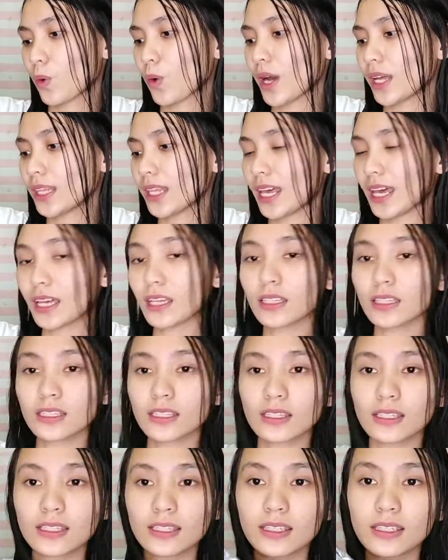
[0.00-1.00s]
Quad
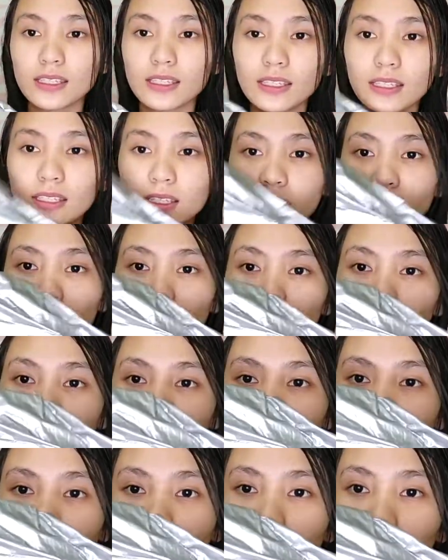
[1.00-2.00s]
X.
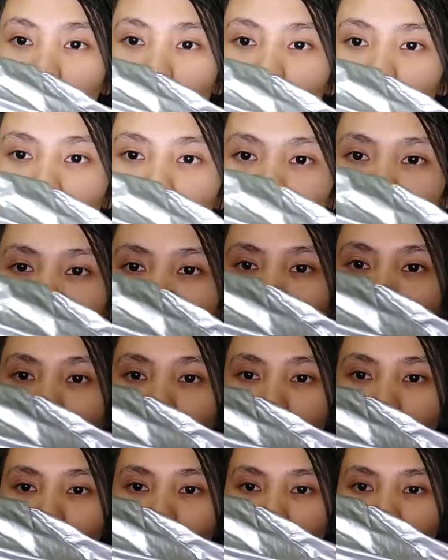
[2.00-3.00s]
Yung
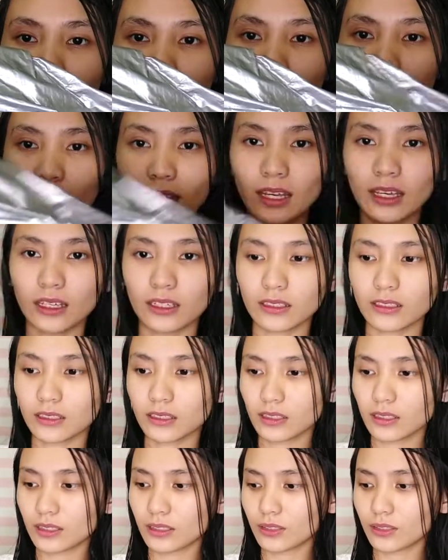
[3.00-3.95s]
courier ni guys.